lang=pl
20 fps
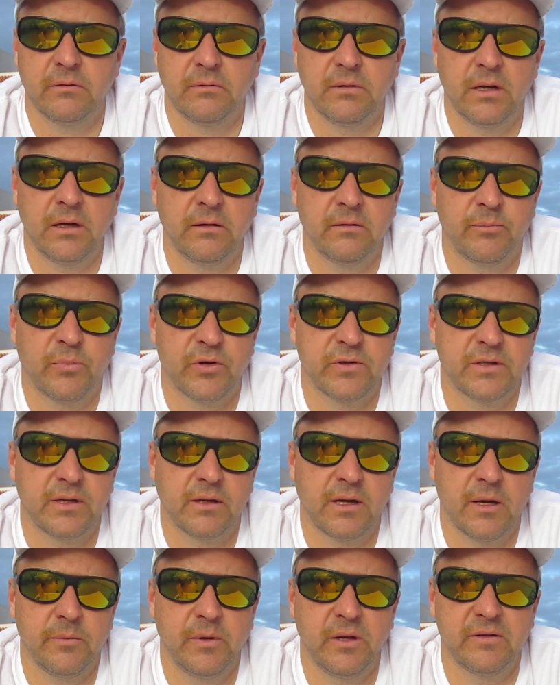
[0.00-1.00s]
ile procent
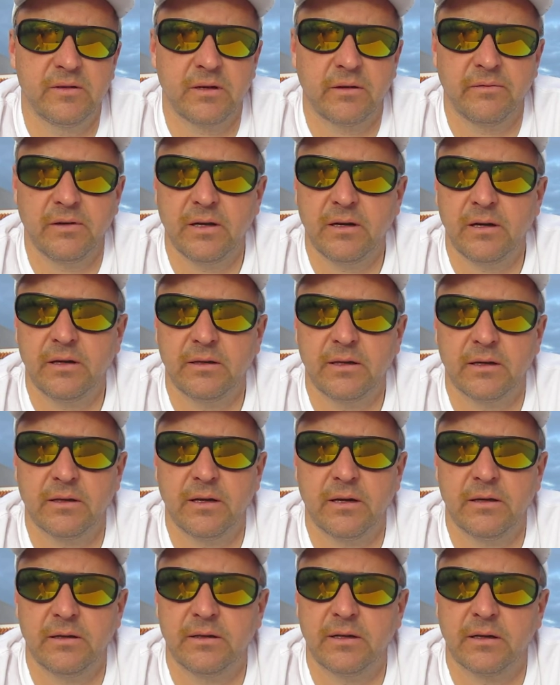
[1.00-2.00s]
chemii zawiera i tak
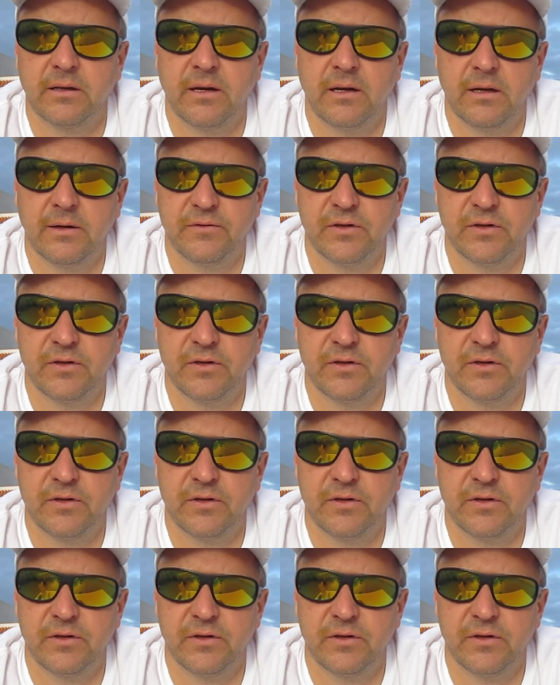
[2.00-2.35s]
dalej, i tak dalej.